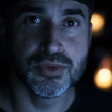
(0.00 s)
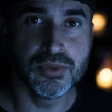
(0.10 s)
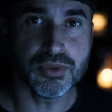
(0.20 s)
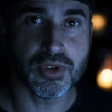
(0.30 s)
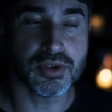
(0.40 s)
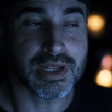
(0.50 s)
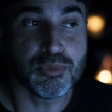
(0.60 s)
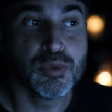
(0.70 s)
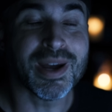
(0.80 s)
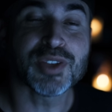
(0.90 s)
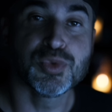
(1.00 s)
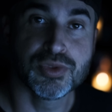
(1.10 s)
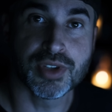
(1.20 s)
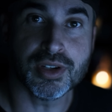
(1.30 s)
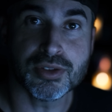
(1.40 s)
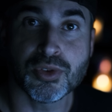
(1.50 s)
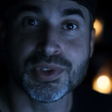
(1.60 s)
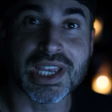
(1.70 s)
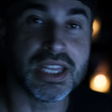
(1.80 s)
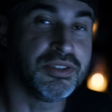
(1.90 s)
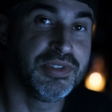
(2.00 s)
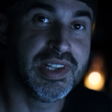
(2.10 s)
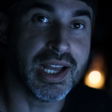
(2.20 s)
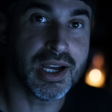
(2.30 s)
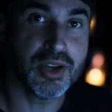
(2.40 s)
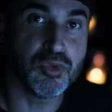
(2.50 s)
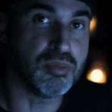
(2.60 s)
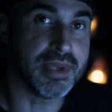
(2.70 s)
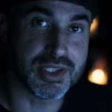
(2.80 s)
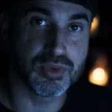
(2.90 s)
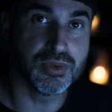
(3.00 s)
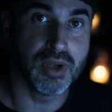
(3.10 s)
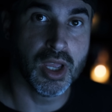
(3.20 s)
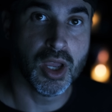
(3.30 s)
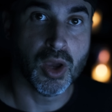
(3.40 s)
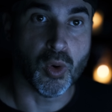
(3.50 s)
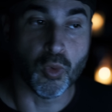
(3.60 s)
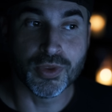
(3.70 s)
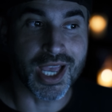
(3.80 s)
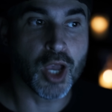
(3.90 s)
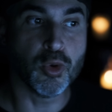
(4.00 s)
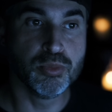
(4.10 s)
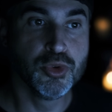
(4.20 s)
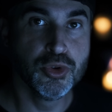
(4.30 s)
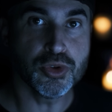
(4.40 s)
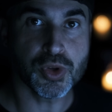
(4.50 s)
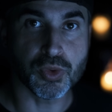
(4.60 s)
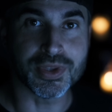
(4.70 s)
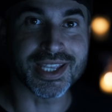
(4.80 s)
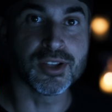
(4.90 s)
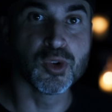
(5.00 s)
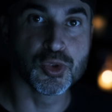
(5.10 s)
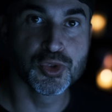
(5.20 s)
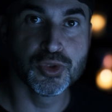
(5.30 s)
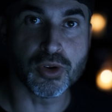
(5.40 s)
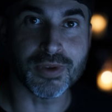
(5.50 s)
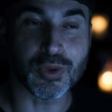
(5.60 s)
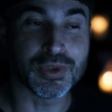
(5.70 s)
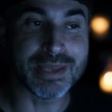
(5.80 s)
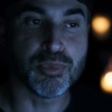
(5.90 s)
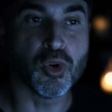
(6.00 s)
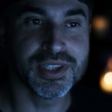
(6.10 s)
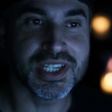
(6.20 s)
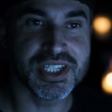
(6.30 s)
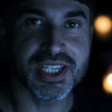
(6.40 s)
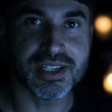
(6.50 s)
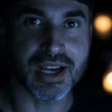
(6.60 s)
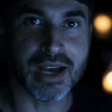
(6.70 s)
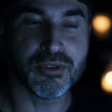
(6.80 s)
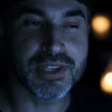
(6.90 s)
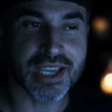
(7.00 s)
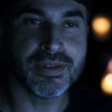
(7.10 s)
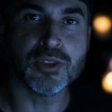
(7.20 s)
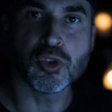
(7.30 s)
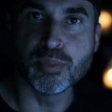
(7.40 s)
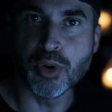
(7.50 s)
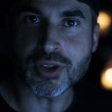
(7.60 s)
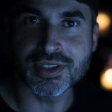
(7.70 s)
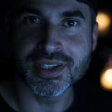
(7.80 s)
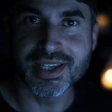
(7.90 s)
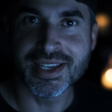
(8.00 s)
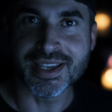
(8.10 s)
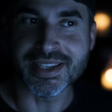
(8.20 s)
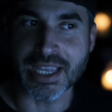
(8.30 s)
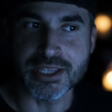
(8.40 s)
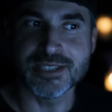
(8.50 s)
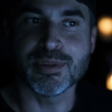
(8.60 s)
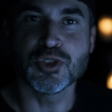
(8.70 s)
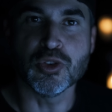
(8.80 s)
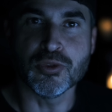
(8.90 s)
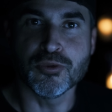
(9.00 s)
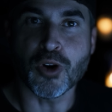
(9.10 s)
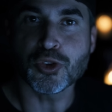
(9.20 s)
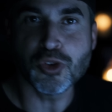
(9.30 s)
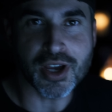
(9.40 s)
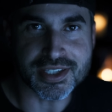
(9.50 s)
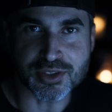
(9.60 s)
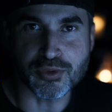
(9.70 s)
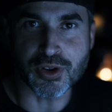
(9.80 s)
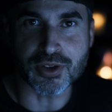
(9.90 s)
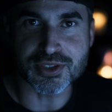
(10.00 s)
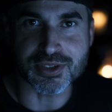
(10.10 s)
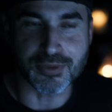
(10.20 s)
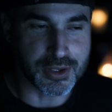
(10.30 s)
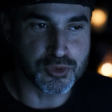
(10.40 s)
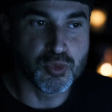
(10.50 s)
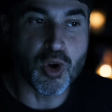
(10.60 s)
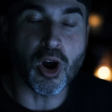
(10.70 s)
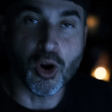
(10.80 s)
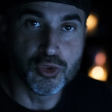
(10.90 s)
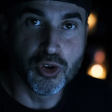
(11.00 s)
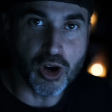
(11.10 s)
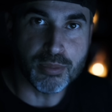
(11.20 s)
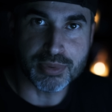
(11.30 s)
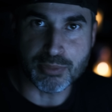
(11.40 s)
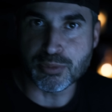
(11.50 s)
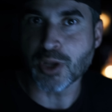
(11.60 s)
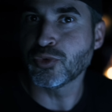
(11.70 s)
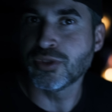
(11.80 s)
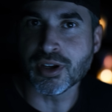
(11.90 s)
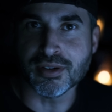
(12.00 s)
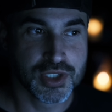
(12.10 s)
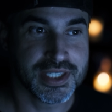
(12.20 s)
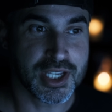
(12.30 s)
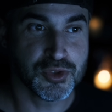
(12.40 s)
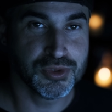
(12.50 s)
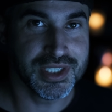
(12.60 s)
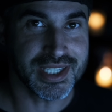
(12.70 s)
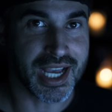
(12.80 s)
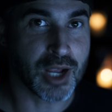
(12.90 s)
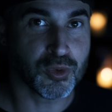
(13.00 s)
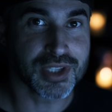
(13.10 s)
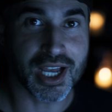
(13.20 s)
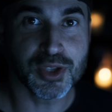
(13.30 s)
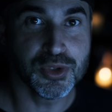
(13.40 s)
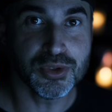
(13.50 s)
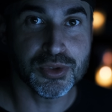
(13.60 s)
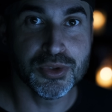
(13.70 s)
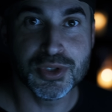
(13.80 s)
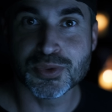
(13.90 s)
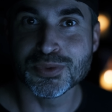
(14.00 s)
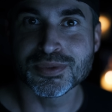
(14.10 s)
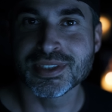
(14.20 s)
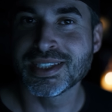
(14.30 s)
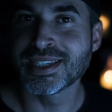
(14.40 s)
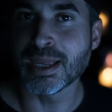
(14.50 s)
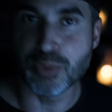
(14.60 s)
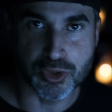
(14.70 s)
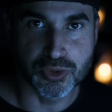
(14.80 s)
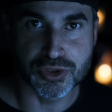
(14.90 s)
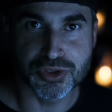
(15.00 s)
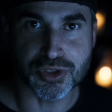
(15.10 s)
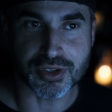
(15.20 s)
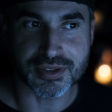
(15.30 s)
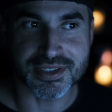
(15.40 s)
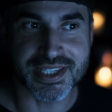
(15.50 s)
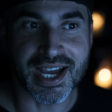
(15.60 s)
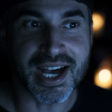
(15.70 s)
nous, euh, la plupart du temps, quand on a une villa, une maison, on a un mur, on a une clôture, en fait, on est protégé. Avant d'arriver à notre porte, il y a une espèce de forteresse en France, enfin du moins en Europe la plupart du temps. Aux États-Unis, à contrario, eux ils ont très peu de clôture, C'est